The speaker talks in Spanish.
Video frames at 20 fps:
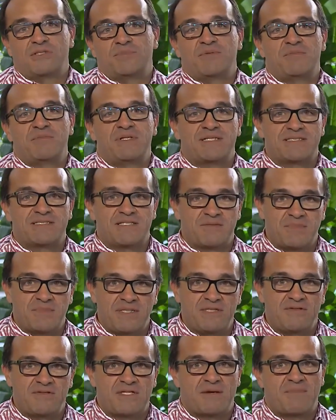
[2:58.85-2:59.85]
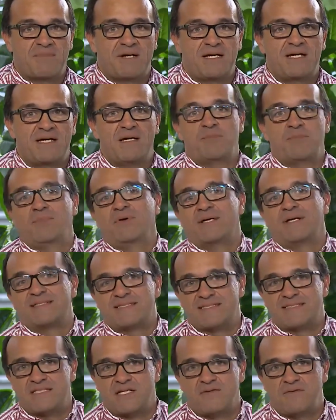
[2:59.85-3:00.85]
te permite hacer videollamada,
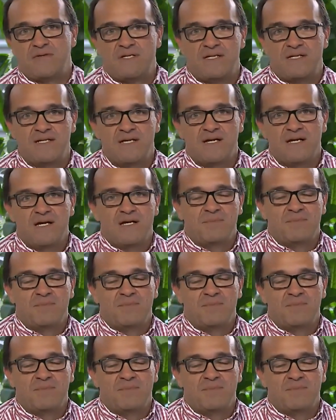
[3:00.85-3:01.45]
puedes escribir,